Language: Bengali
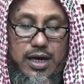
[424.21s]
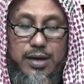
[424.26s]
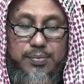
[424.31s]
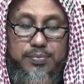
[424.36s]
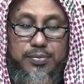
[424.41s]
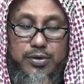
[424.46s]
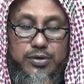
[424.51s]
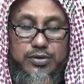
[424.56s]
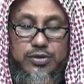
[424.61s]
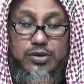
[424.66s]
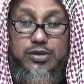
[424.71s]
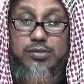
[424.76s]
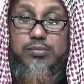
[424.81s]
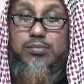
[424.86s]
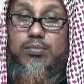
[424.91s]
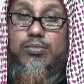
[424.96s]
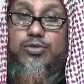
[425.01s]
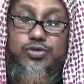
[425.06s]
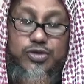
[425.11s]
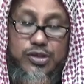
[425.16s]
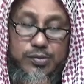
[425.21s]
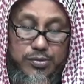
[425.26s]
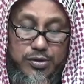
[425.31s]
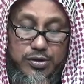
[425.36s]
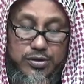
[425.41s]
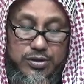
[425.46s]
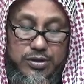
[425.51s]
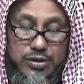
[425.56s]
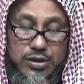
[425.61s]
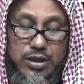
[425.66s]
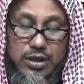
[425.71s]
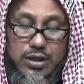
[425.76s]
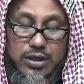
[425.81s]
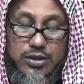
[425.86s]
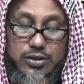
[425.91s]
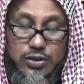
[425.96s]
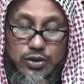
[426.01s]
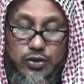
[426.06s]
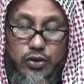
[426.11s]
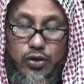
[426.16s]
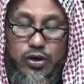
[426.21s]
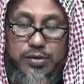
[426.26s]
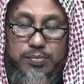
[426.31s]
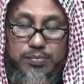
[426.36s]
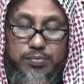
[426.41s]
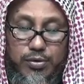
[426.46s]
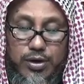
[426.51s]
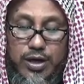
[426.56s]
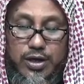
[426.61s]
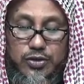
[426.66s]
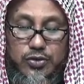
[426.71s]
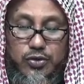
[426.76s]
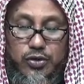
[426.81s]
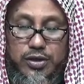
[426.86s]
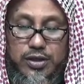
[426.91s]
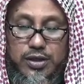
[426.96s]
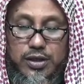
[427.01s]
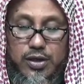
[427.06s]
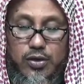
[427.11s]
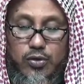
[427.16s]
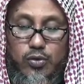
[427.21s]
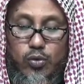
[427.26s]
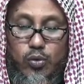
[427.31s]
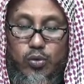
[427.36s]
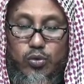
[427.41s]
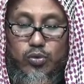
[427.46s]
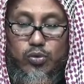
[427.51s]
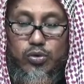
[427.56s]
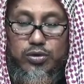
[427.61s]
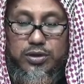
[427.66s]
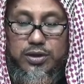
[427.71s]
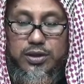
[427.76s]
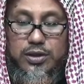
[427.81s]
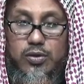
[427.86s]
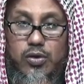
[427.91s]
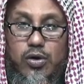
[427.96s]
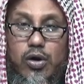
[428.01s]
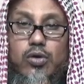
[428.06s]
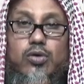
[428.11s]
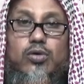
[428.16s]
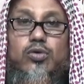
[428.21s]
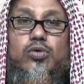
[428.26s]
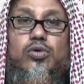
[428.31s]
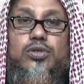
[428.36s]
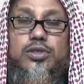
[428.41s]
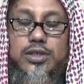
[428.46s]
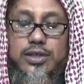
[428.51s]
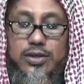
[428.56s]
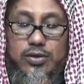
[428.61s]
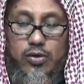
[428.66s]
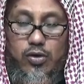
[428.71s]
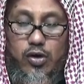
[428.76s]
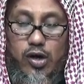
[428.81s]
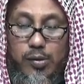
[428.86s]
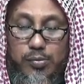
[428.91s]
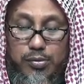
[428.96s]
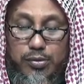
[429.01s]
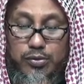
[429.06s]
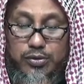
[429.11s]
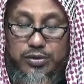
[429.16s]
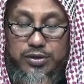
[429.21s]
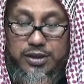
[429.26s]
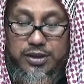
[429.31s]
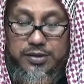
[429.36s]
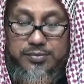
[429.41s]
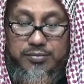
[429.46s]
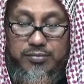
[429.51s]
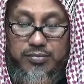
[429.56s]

আপদ মুসিবত জয় পরাজয় উন্নতি অগ্রগতি অবনতি